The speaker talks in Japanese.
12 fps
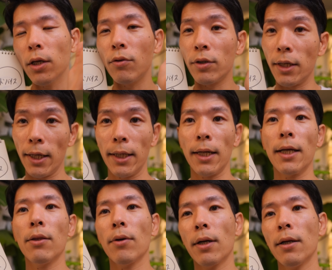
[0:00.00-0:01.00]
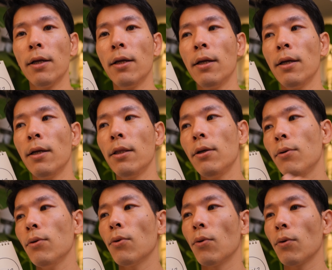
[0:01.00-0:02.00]
きくしていたなとか、っていう
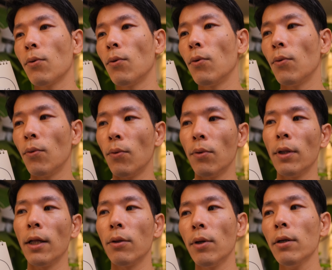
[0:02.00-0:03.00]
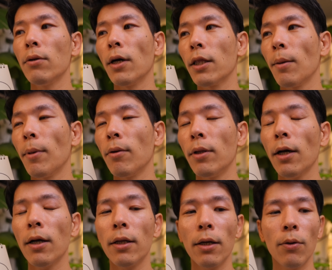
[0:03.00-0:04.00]
ことを、こう、なんとなく頭の
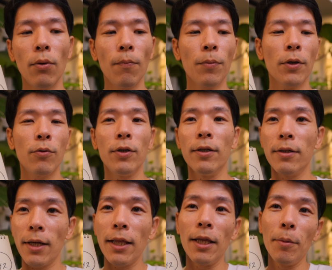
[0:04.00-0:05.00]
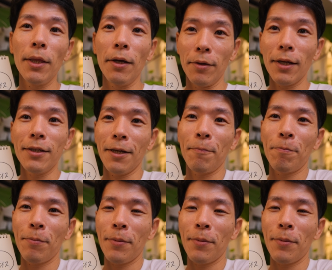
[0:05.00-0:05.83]
中で、こう、口ずさんでみてください。